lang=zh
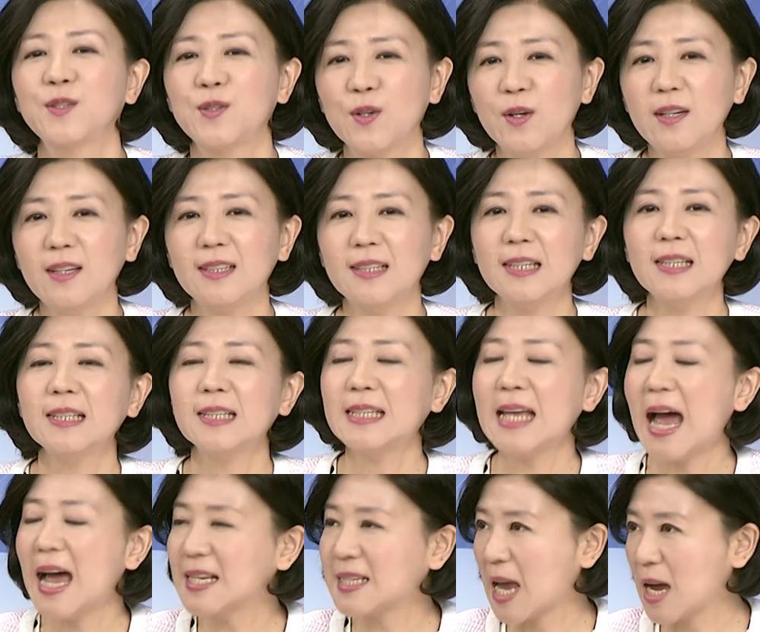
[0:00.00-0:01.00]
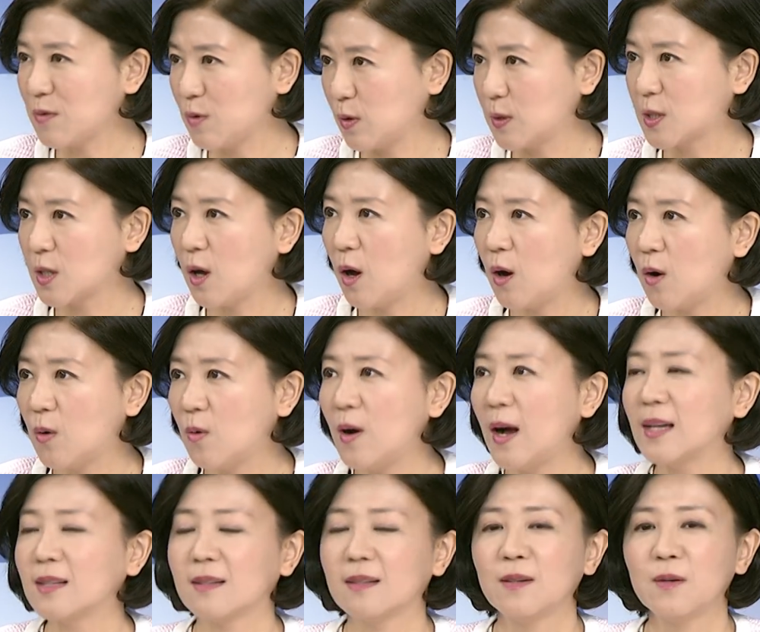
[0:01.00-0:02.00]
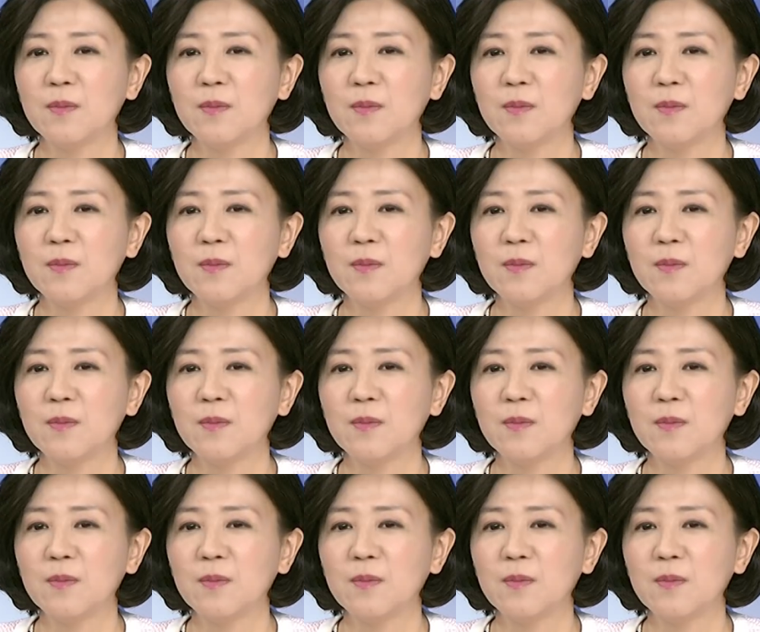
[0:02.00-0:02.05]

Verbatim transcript: 所以其实下一场雨之后，哇，